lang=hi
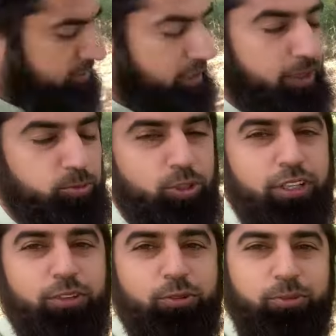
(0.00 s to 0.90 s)
अल्लाम
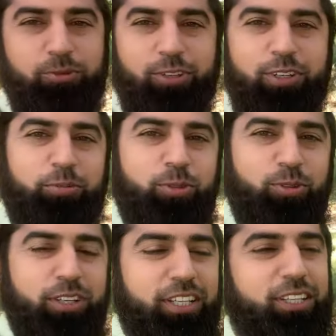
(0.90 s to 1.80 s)

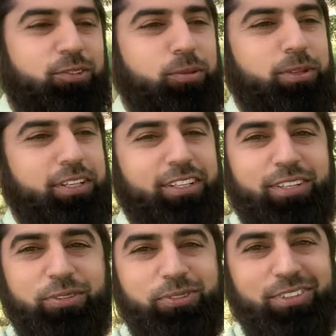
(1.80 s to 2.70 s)
वरहमतुल्लाहि वरक
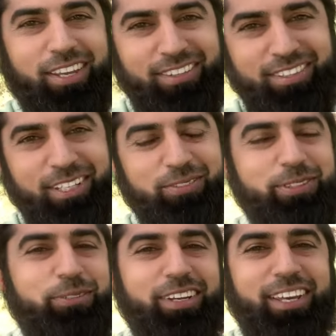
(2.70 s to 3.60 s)
कैसे हैं आप
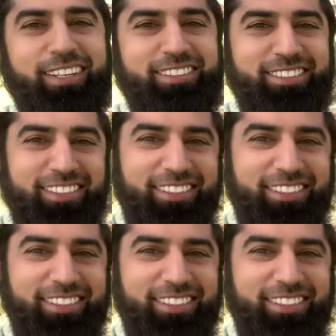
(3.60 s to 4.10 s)
सब खैरियत से